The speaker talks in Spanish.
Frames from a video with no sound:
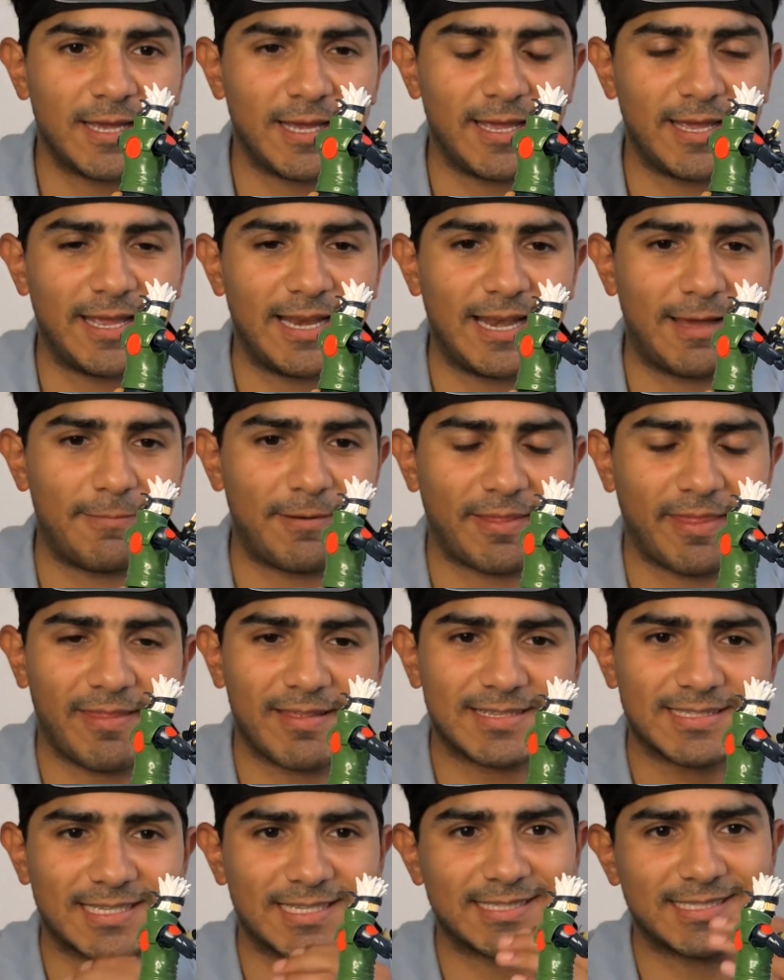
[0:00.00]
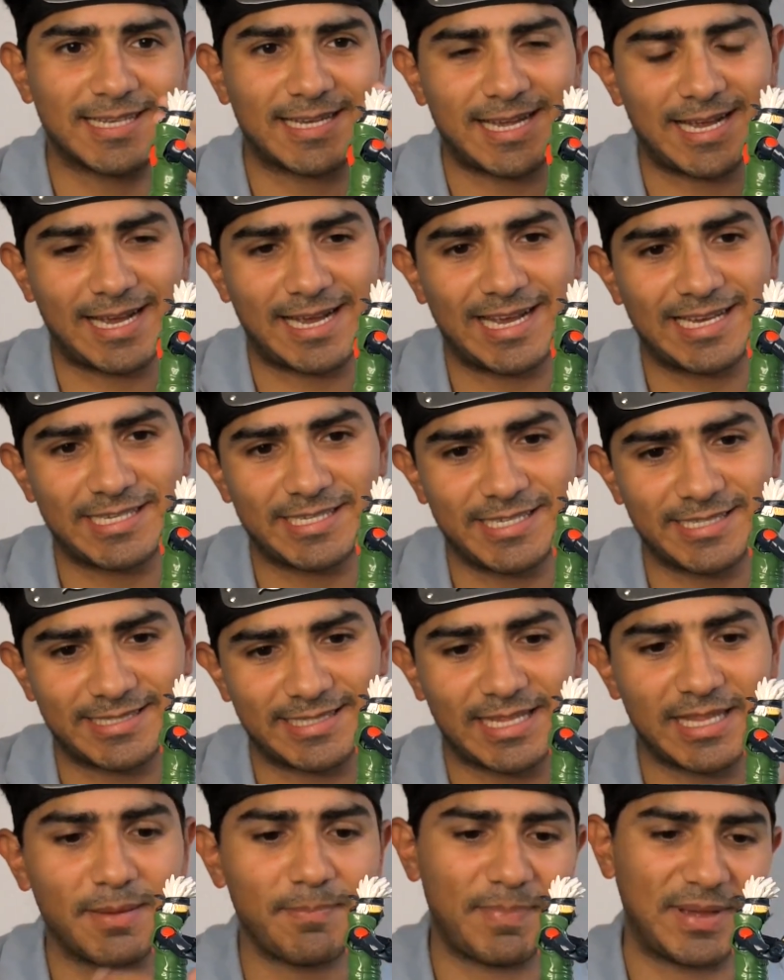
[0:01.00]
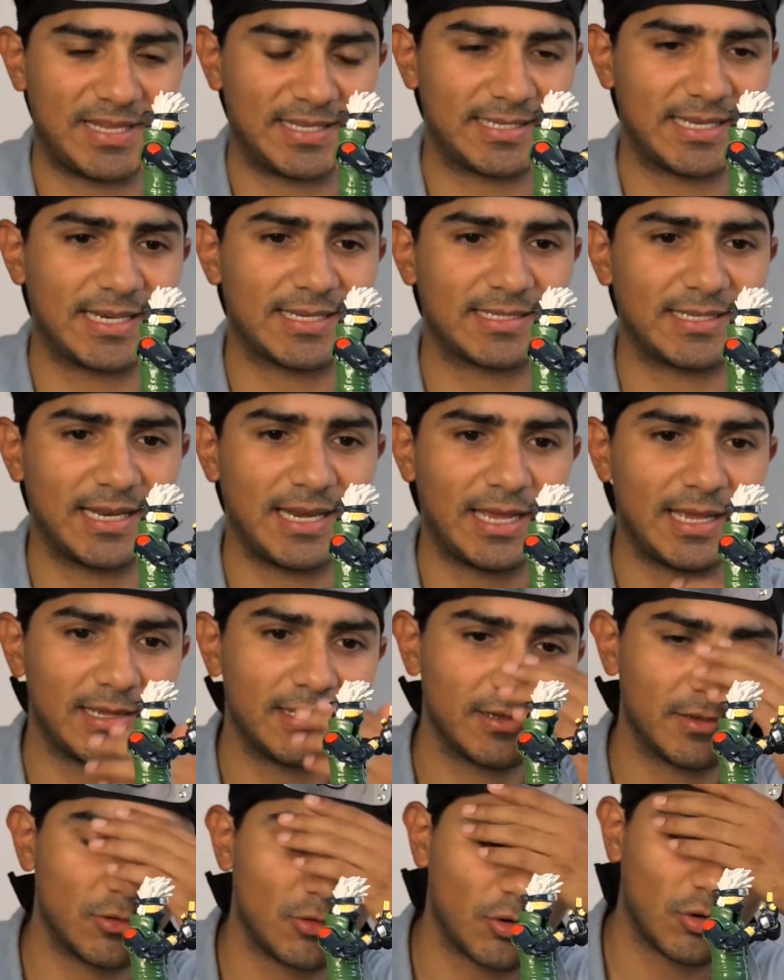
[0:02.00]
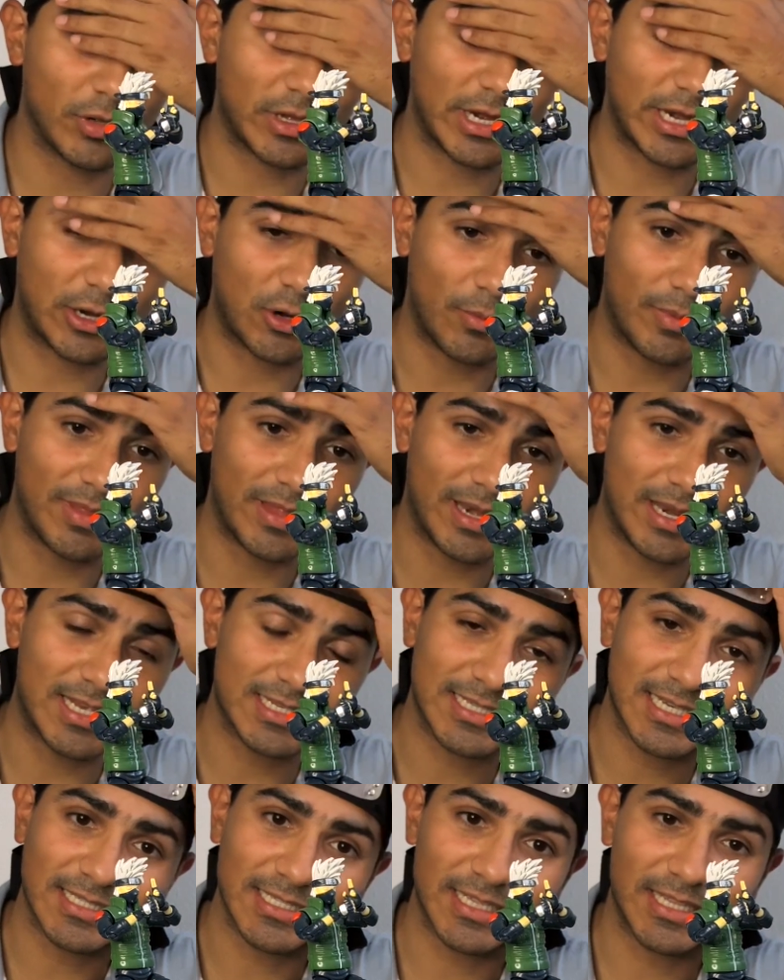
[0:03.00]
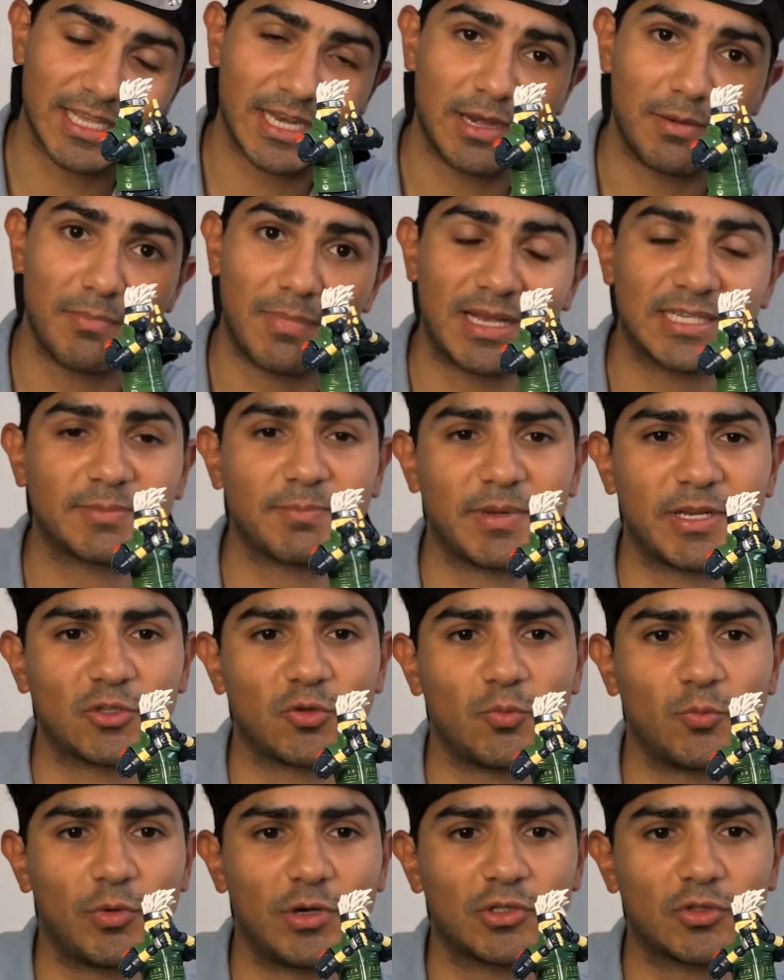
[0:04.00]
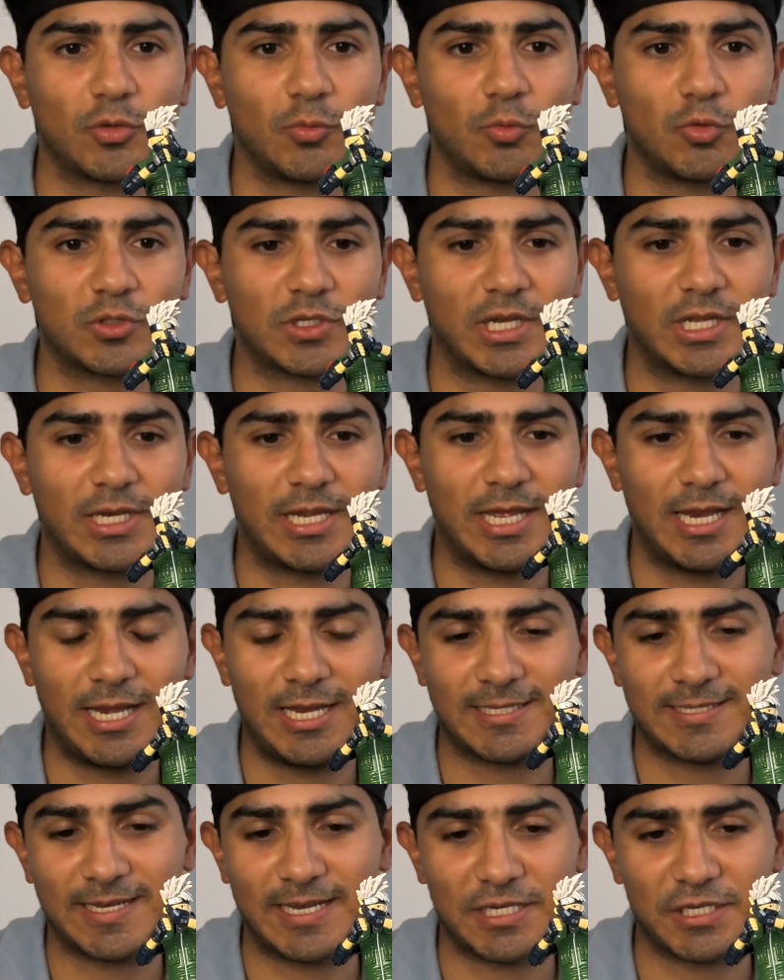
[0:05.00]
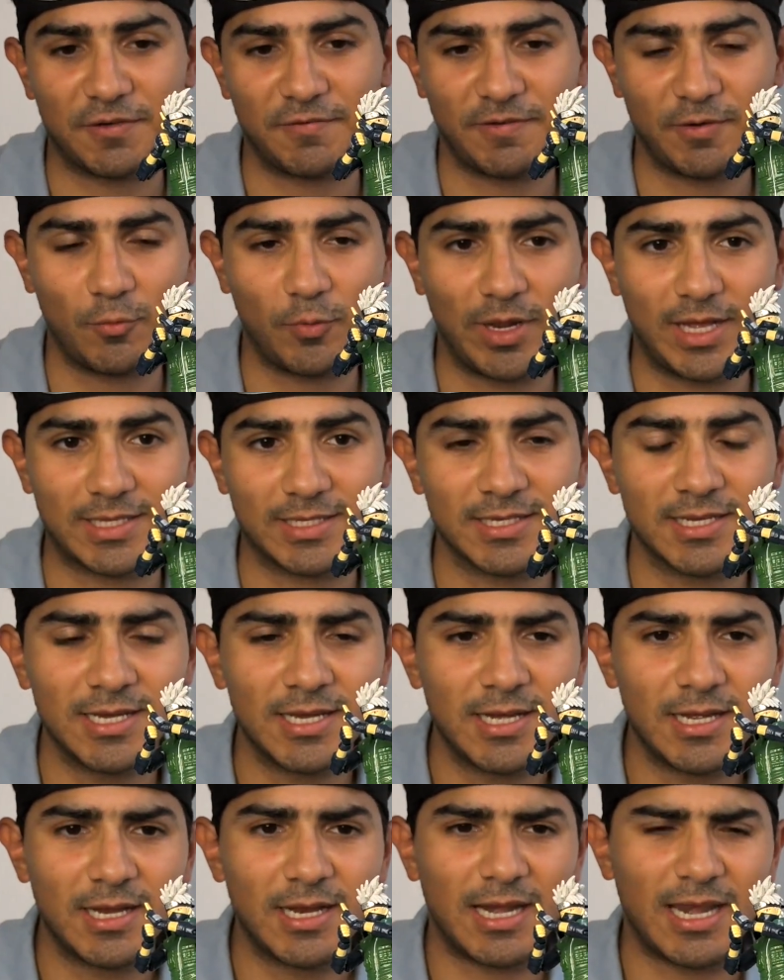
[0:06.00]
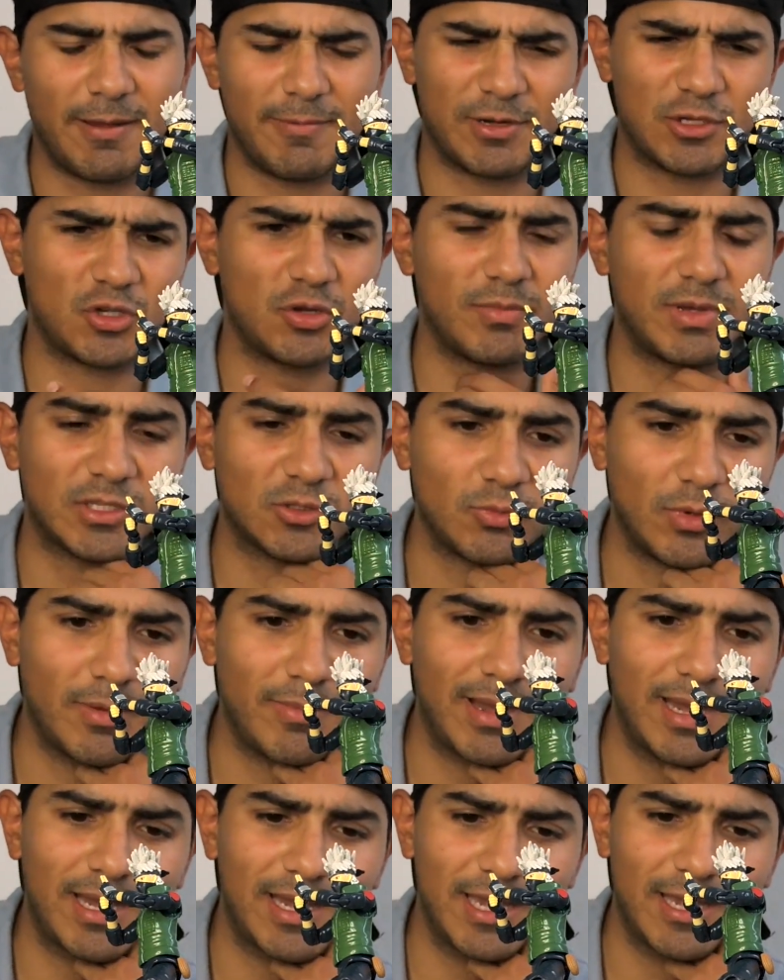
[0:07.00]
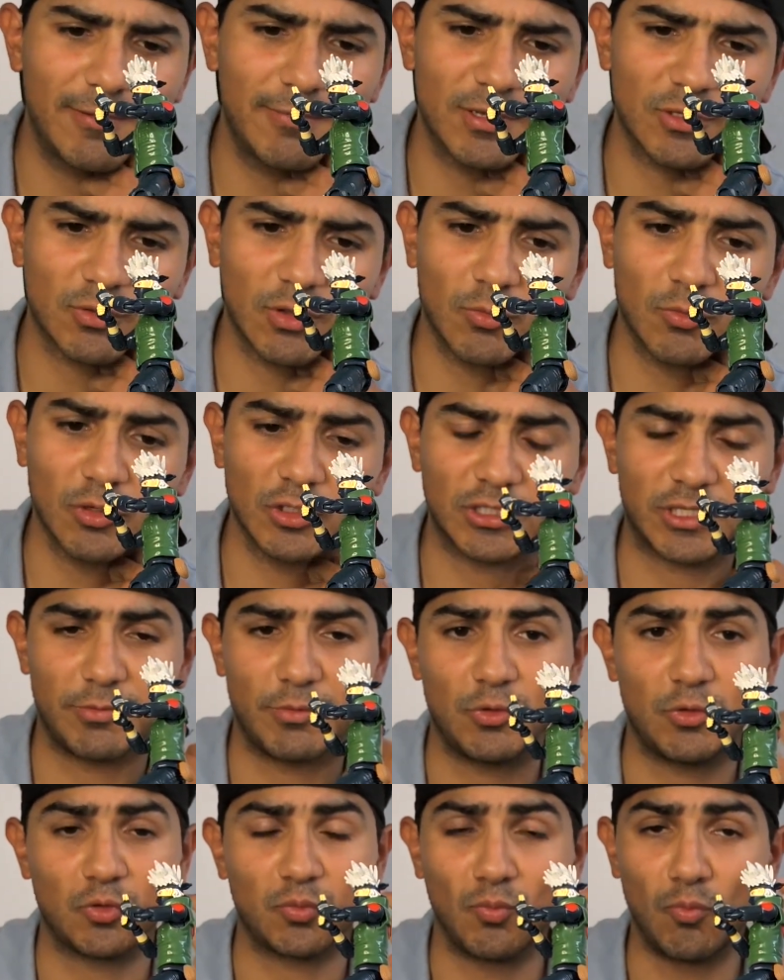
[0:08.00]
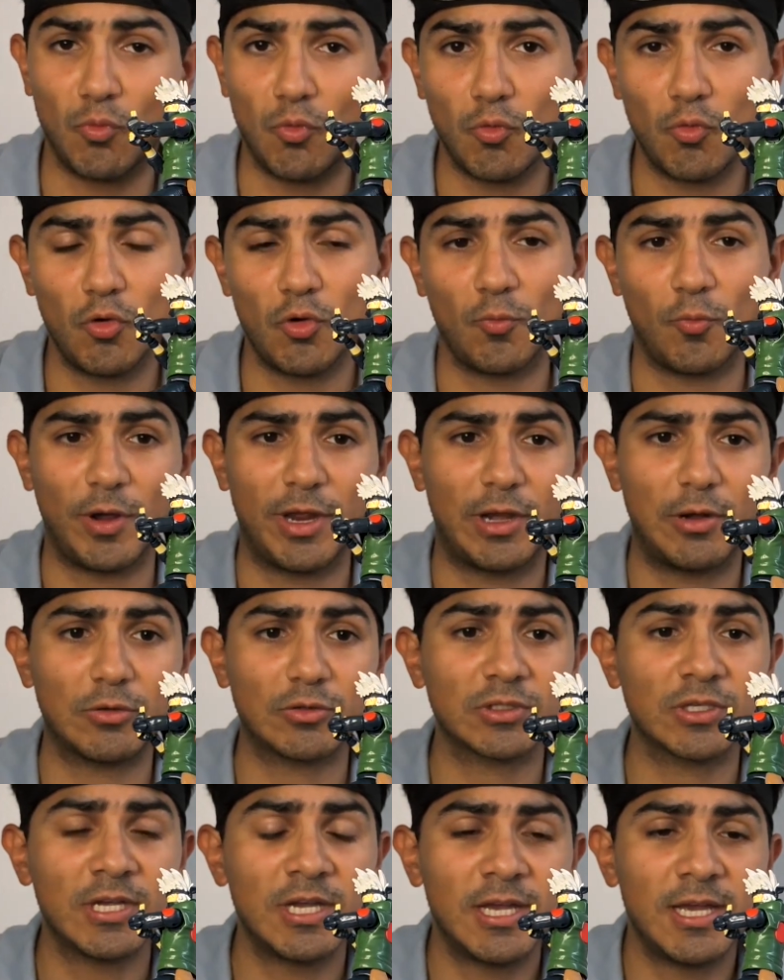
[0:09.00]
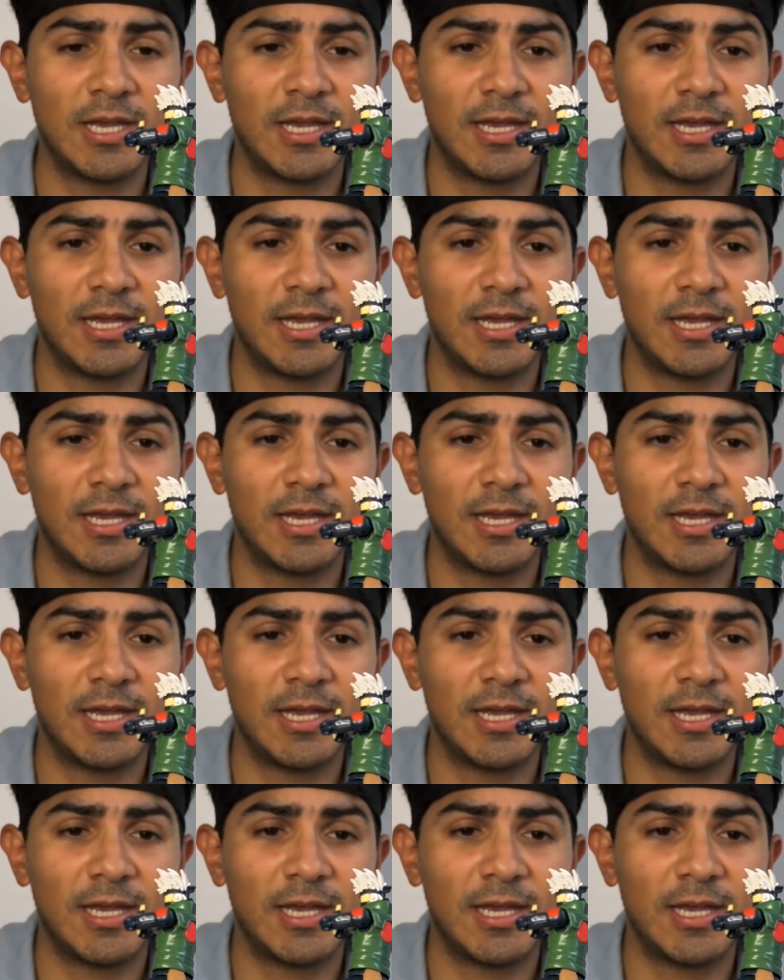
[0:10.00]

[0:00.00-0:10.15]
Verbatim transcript: Eh, la verdad es que este Kakashi está de pensársela. Yo lo que recomendaría es que si tienen más presupuesto busquen el SH Figurats, la versión más nueva. He visto algunos reviews muy buenos